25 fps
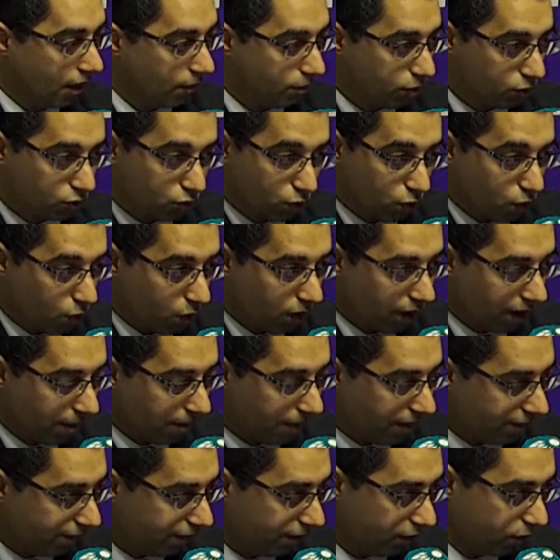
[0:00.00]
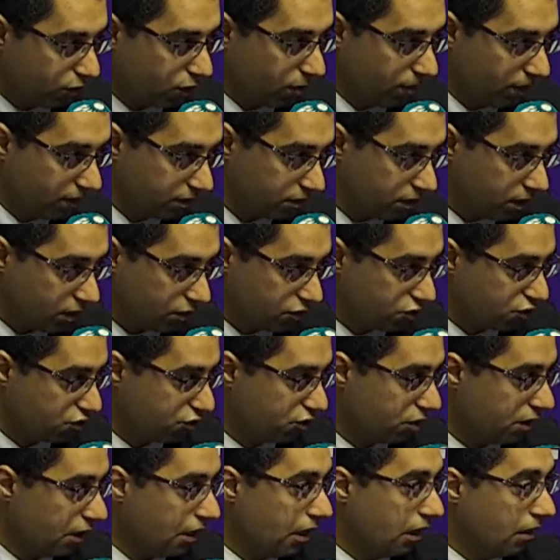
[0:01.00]
على بروتوكول عام
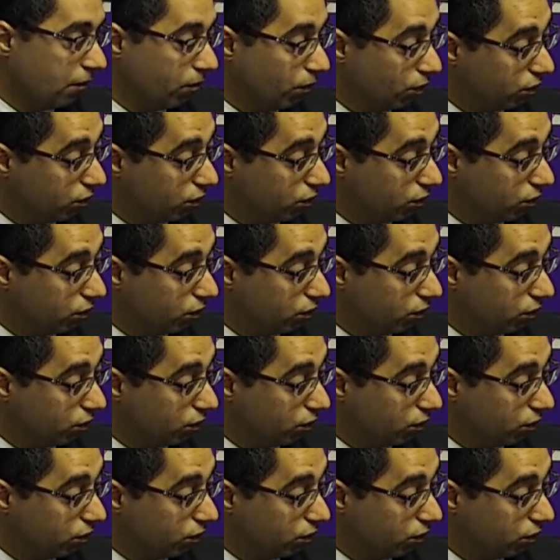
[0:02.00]
2018